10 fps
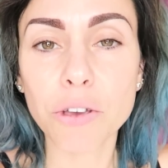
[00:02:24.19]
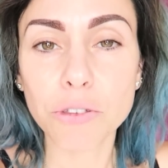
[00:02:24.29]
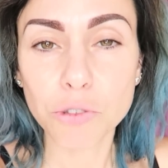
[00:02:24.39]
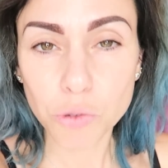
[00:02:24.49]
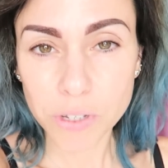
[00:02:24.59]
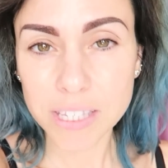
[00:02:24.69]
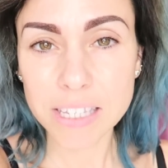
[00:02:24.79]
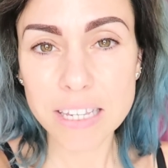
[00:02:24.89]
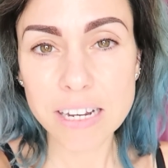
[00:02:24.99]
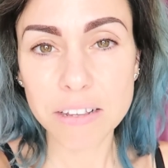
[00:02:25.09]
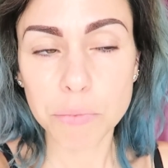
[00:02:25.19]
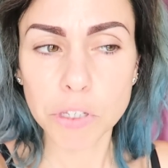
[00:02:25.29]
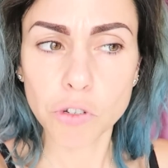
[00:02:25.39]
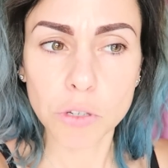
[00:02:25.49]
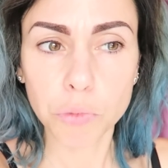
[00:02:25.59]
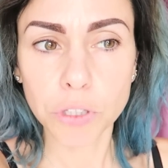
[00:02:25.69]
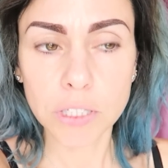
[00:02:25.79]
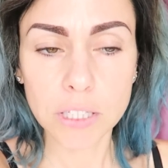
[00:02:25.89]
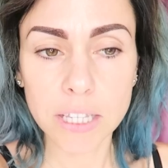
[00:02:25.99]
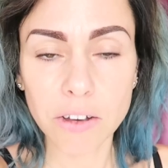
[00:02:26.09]
euh, sourcils, parce que j'ai une
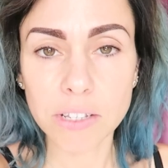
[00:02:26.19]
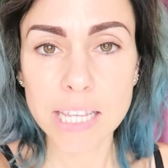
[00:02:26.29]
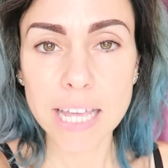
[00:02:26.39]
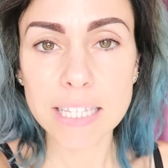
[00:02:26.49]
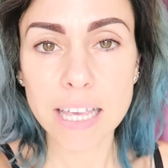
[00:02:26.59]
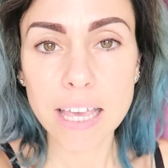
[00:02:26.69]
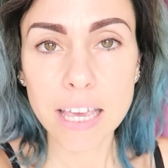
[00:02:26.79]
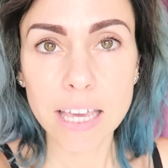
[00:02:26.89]
petite idée en tête,